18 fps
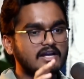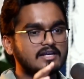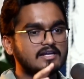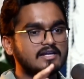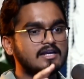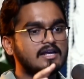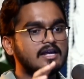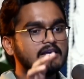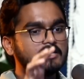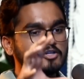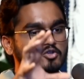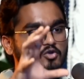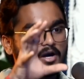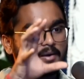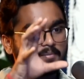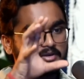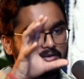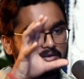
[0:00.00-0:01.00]
नहीं
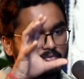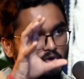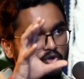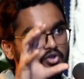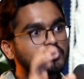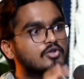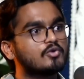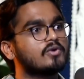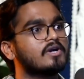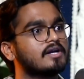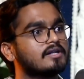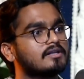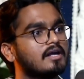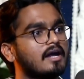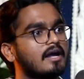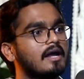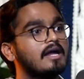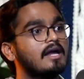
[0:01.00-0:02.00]
जो आपकी मृत्यु
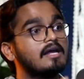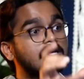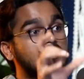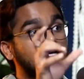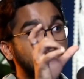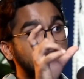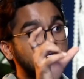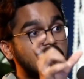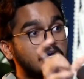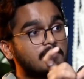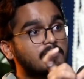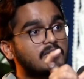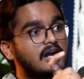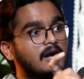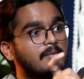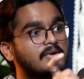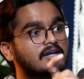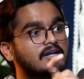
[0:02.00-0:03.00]
करता है यम
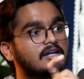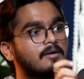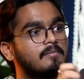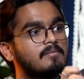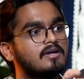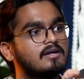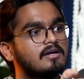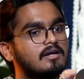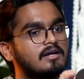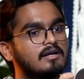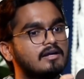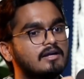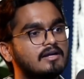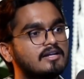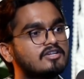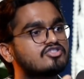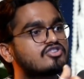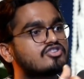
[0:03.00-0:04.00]
का मतलब
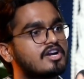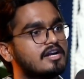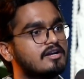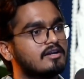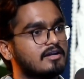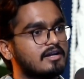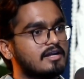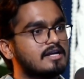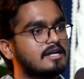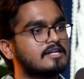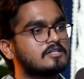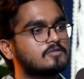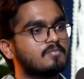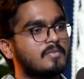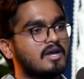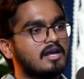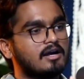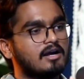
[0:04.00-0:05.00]
रिस्ट्रेनर
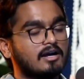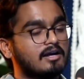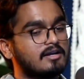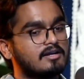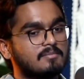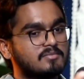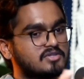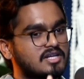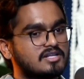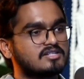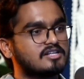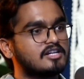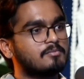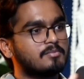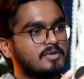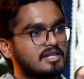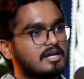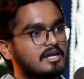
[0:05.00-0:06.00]
इंग्लिश में अगर हम
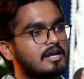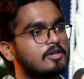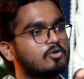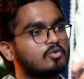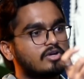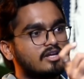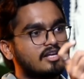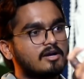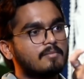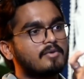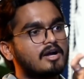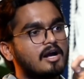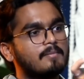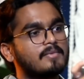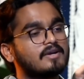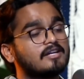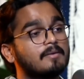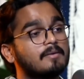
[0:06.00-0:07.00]
संस्कृत में देखें तो यम
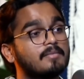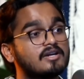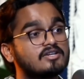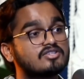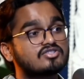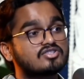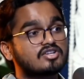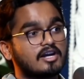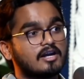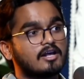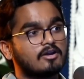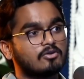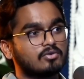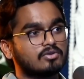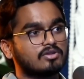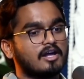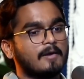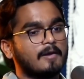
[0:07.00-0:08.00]
का मतलब रिस्ट्रेनर
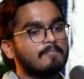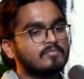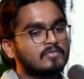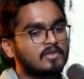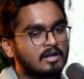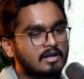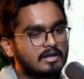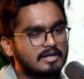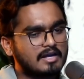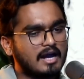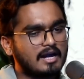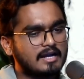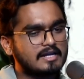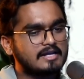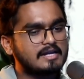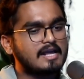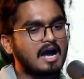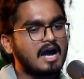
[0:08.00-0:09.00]
होता है
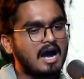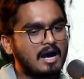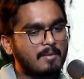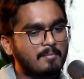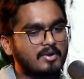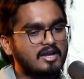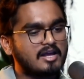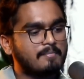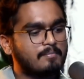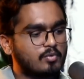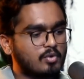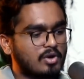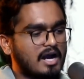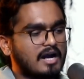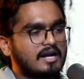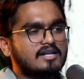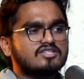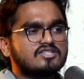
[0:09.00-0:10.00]
यानी कि आपके
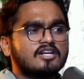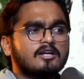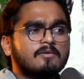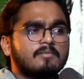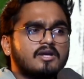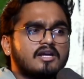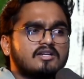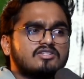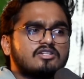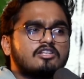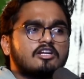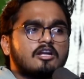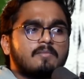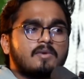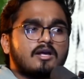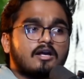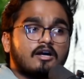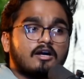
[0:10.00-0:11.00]
पुराने जन्म के
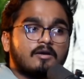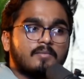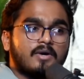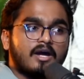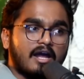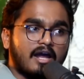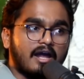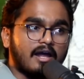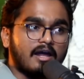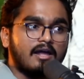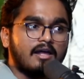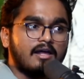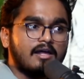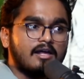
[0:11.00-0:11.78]
जितने भी कर्म है